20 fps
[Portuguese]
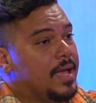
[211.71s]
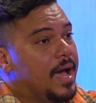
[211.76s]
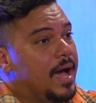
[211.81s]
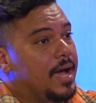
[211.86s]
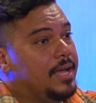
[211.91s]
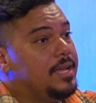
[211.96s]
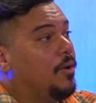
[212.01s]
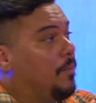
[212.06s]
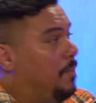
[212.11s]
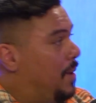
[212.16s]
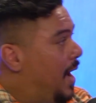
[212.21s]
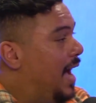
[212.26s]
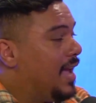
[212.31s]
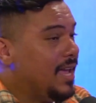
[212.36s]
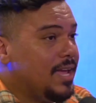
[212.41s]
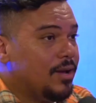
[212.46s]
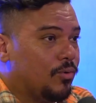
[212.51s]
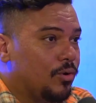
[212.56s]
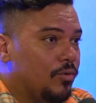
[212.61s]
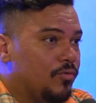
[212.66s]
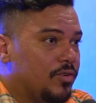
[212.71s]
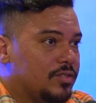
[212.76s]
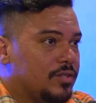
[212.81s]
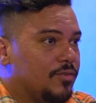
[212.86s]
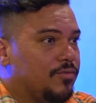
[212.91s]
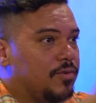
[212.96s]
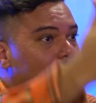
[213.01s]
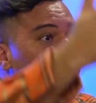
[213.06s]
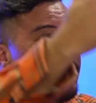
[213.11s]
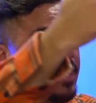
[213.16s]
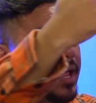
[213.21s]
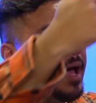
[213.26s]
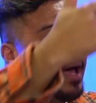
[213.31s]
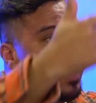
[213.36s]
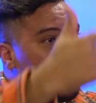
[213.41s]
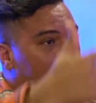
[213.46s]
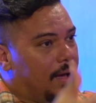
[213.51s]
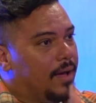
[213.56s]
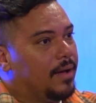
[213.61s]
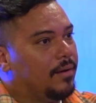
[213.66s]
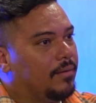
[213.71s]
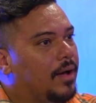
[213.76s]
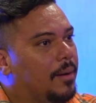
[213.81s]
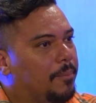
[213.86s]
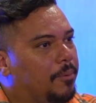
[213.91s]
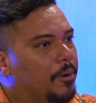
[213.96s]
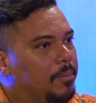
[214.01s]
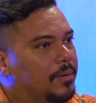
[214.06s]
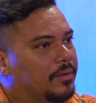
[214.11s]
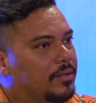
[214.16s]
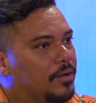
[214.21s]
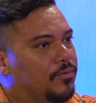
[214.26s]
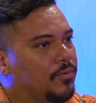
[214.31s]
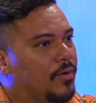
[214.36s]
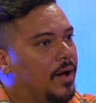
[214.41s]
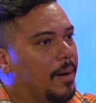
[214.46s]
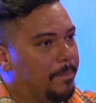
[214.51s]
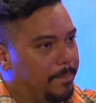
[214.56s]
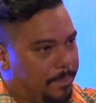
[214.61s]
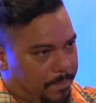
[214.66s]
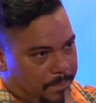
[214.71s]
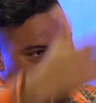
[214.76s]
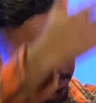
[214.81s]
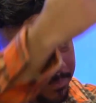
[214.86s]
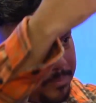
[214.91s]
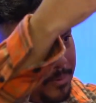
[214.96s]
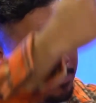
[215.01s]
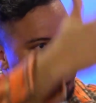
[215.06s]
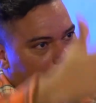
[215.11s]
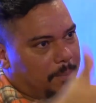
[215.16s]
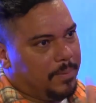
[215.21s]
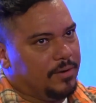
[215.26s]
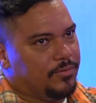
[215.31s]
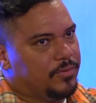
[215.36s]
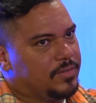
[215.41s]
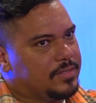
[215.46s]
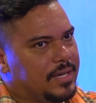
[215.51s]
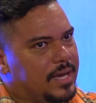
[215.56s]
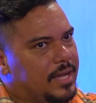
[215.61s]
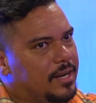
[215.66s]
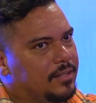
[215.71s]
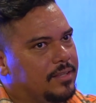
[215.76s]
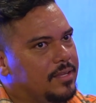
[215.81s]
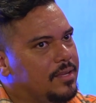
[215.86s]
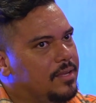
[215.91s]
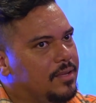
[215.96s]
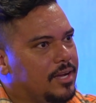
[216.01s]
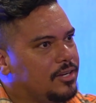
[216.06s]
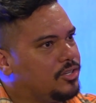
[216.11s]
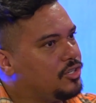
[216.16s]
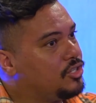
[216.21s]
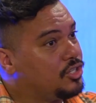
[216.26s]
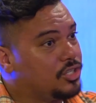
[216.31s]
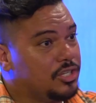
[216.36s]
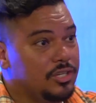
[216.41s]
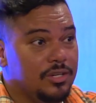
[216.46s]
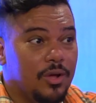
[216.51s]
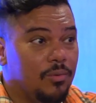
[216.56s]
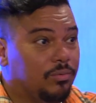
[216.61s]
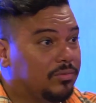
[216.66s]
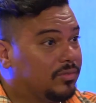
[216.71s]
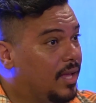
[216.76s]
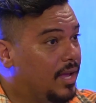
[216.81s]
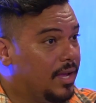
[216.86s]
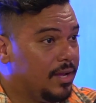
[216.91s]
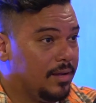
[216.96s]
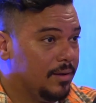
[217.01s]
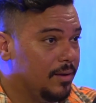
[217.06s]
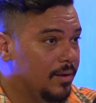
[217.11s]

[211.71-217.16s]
E aí, quando você vai olhar a própria, a própria playlist, você fala assim, cara, tem artistas que não tem